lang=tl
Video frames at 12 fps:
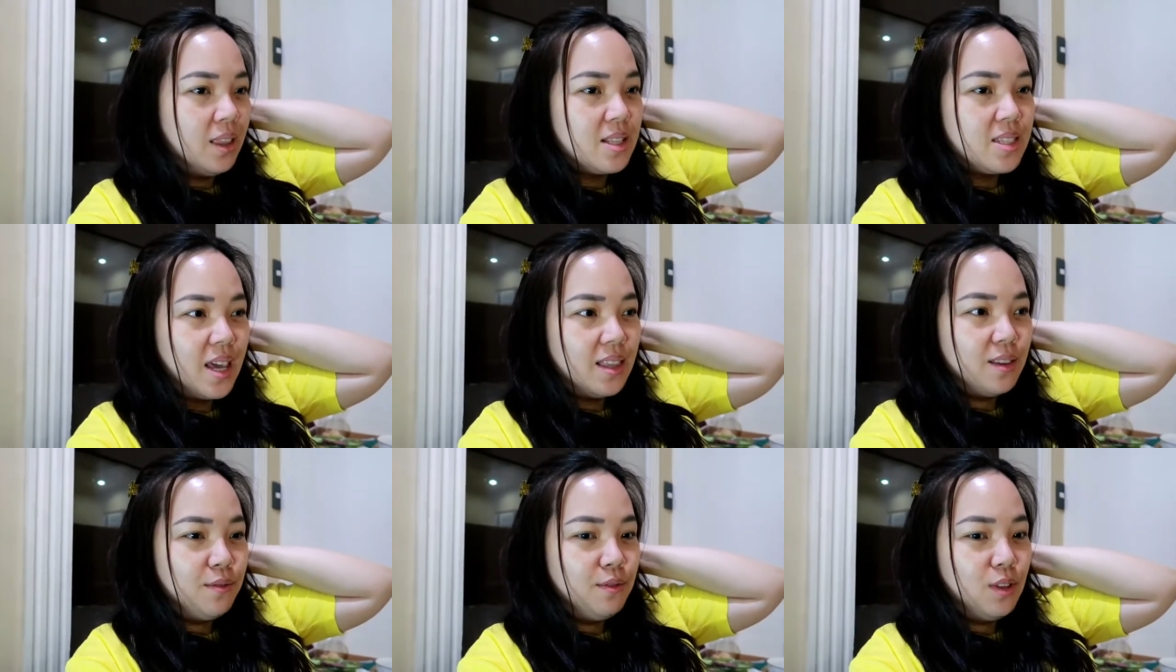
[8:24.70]
let's
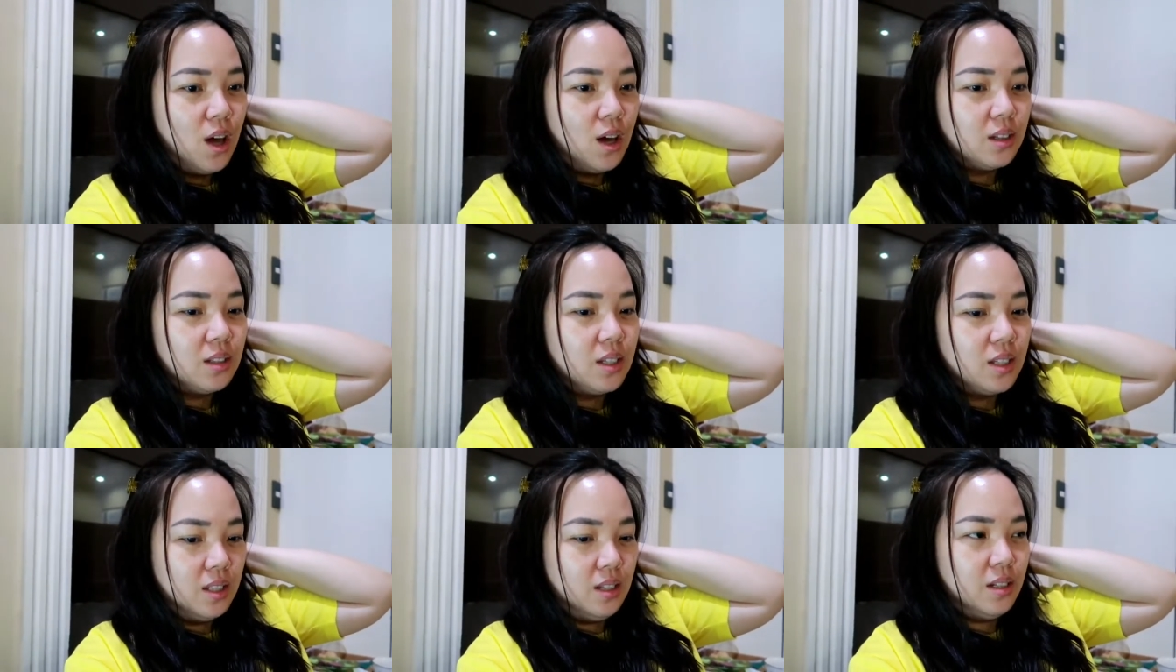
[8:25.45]
end the vlog
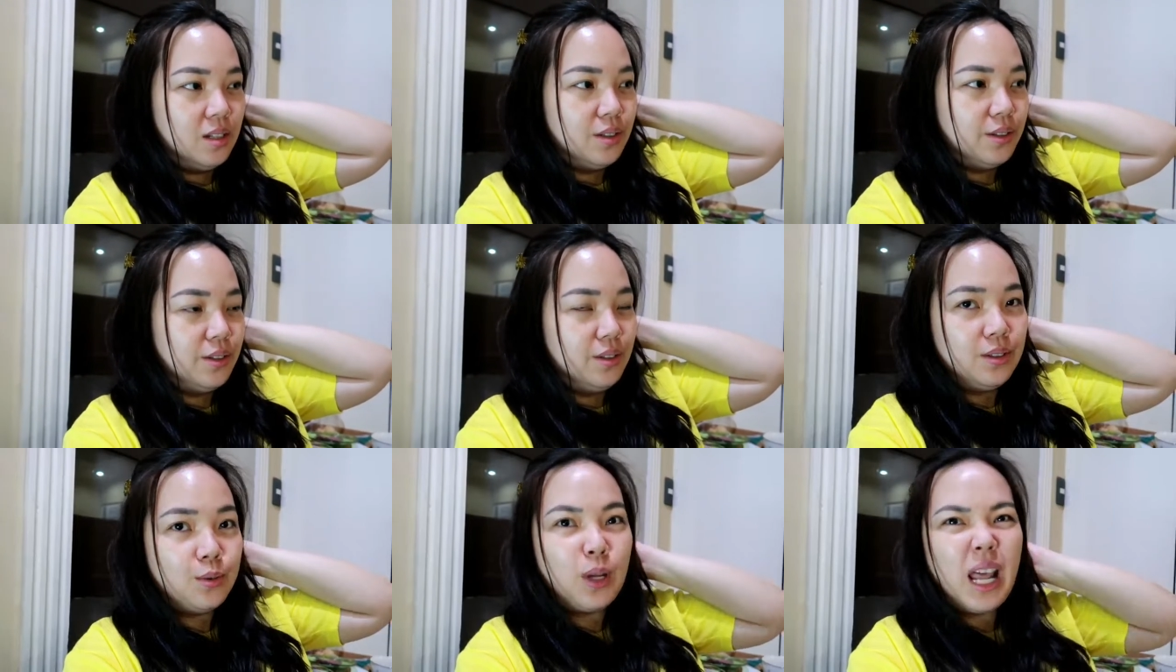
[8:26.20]
here.